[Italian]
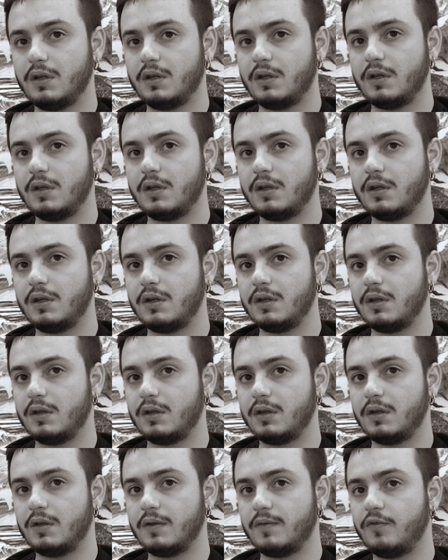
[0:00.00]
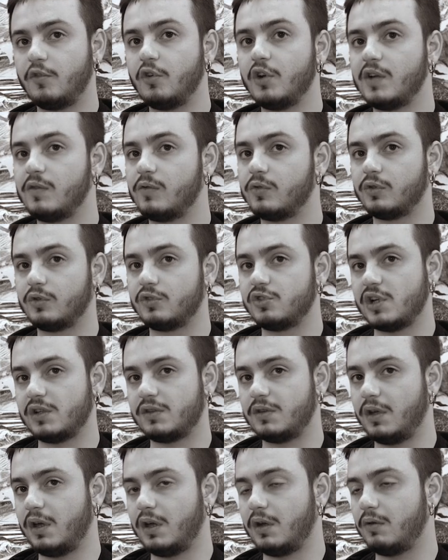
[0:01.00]
e volevo
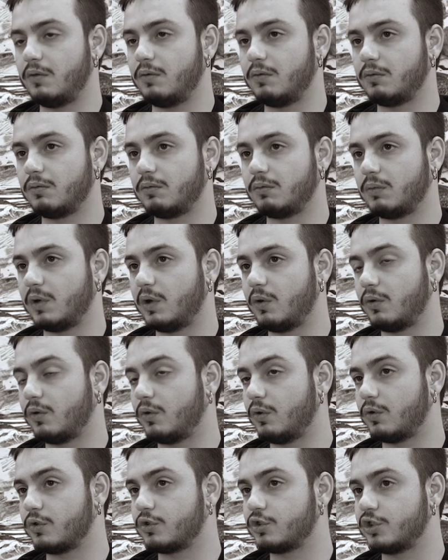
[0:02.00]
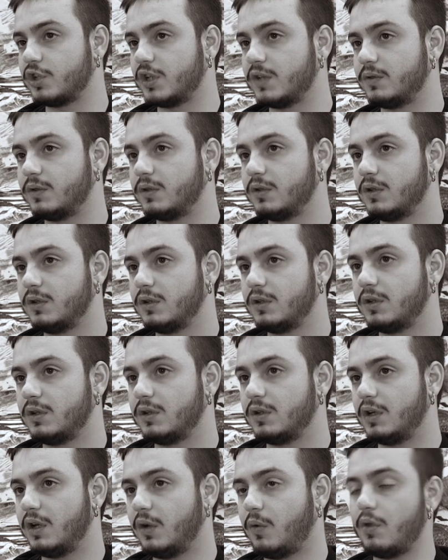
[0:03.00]
soggetti che non, che non conoscevo
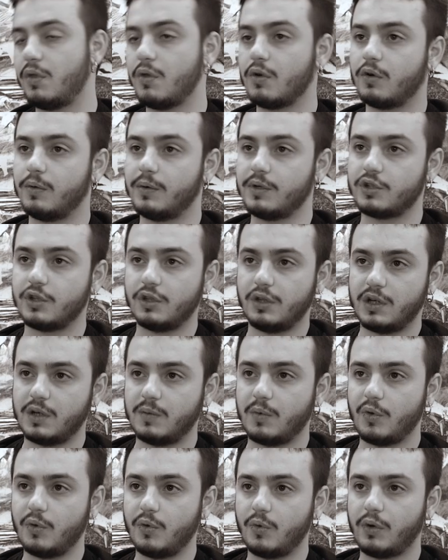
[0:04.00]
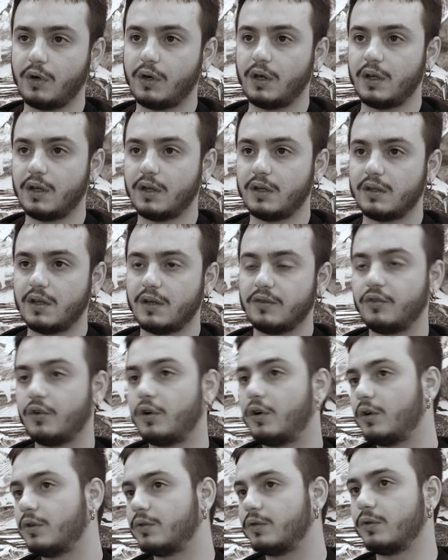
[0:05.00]
e quindi ho cominciato a riprodurre da
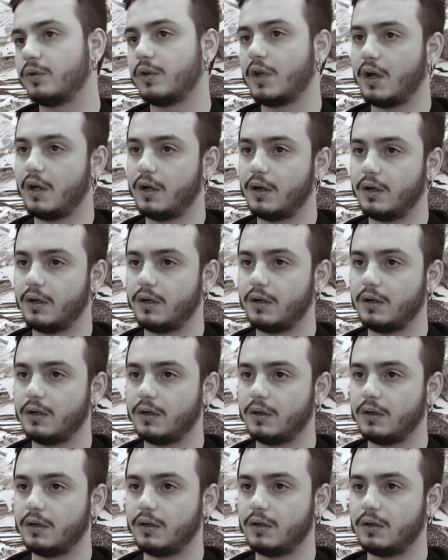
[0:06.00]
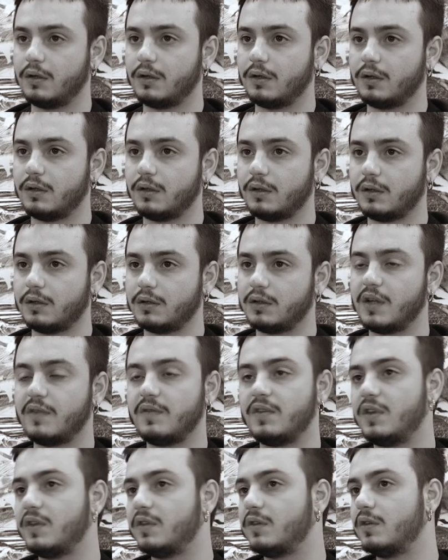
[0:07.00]
foto, da, da
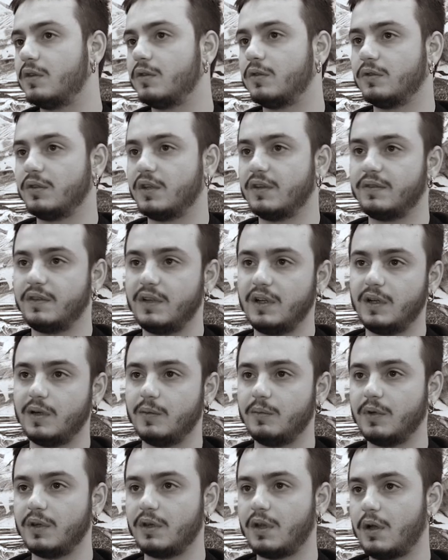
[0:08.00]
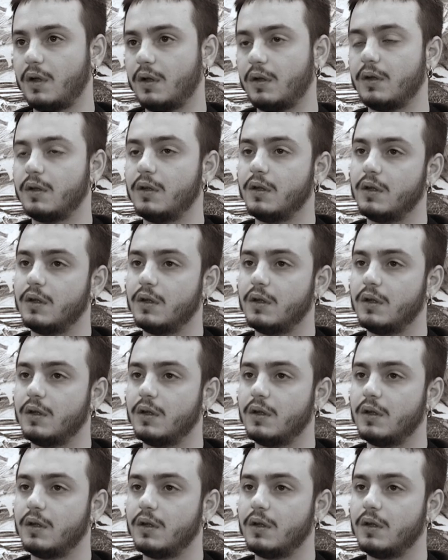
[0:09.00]
video, da film, da,